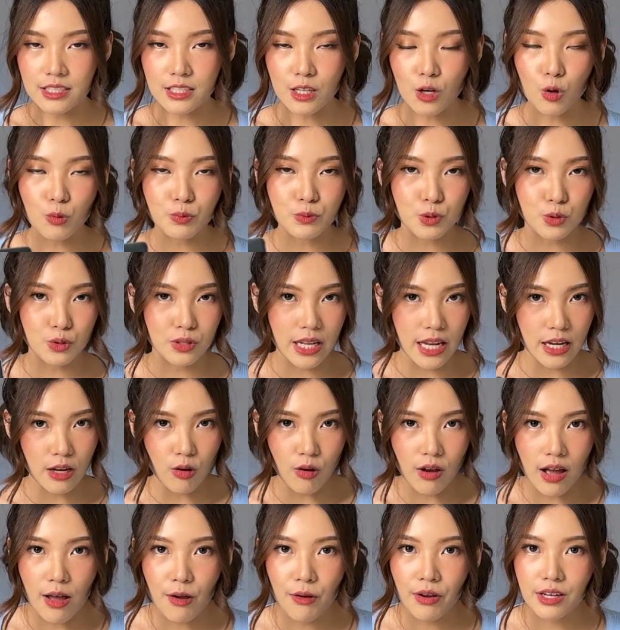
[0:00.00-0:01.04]
สรุปจุดเด่น
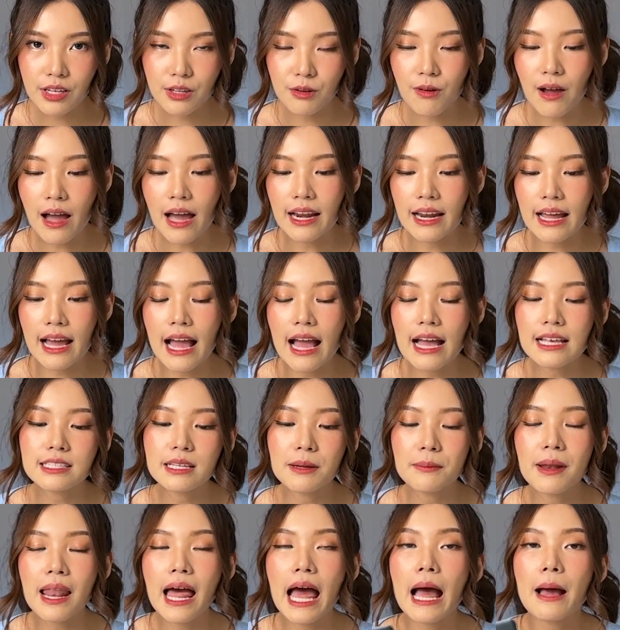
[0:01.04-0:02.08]
ของเขากันดีกว่านะคะ
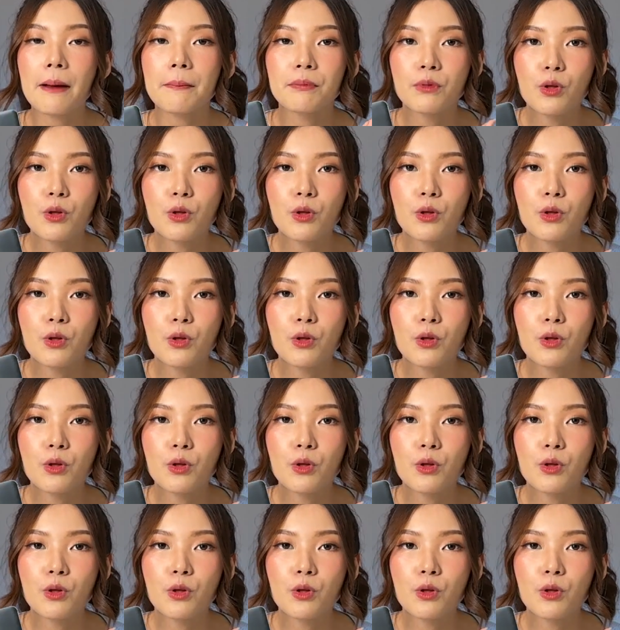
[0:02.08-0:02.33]
สำหรับ